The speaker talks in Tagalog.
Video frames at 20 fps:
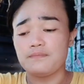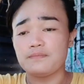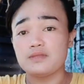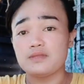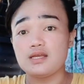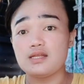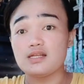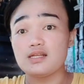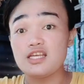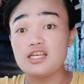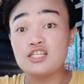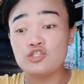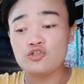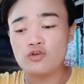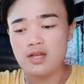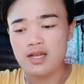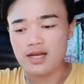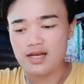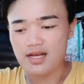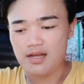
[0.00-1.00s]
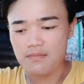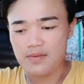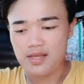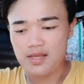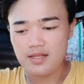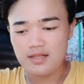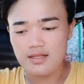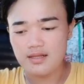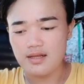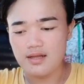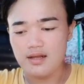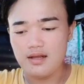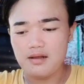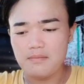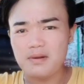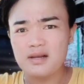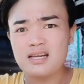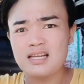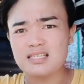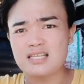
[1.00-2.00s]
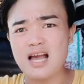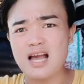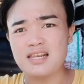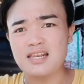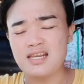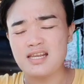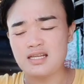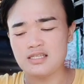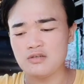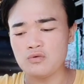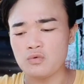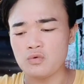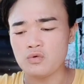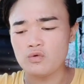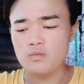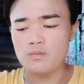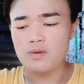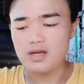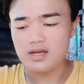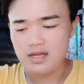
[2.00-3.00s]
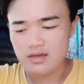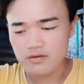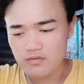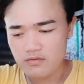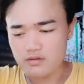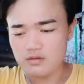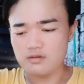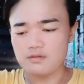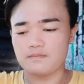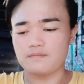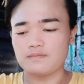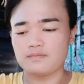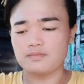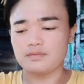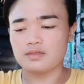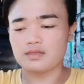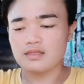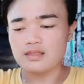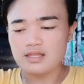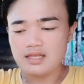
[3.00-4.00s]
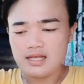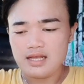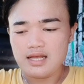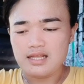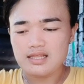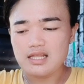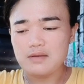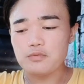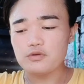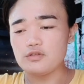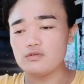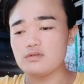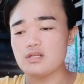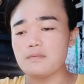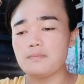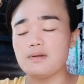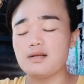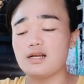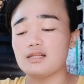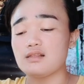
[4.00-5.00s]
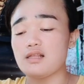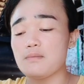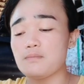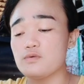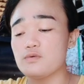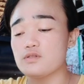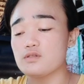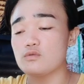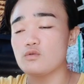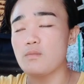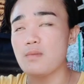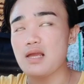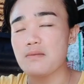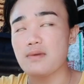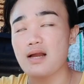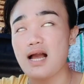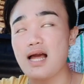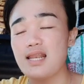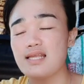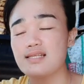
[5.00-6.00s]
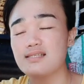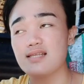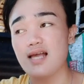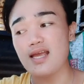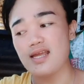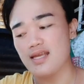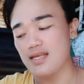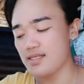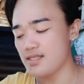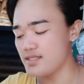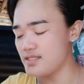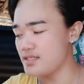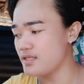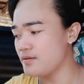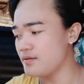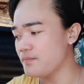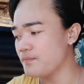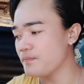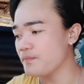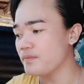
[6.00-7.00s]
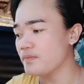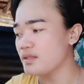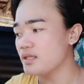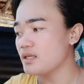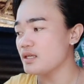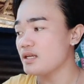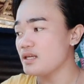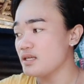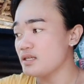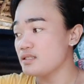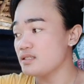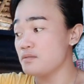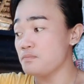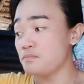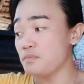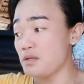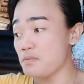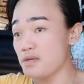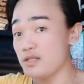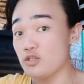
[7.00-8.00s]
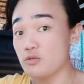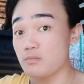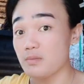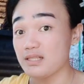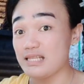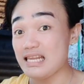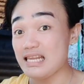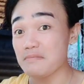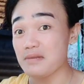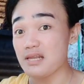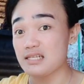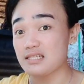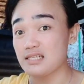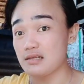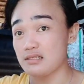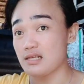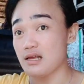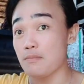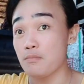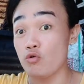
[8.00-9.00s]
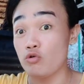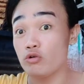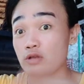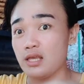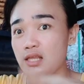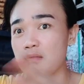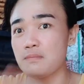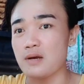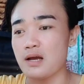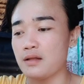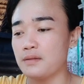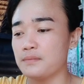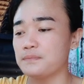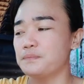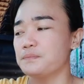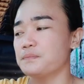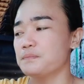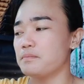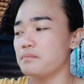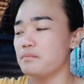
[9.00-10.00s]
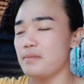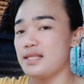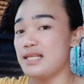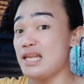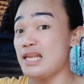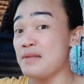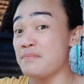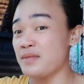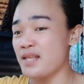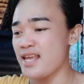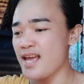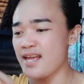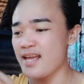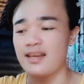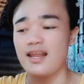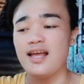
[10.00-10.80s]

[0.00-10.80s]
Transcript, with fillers: Nag-enjoy lang kami. Parang nasanay na siguro ba, ganun. Tapos yun na, pagkatapos kumain mga alas 6, siyempre medyo madilim na yan sa, sa bukid ba. Madilim na yan.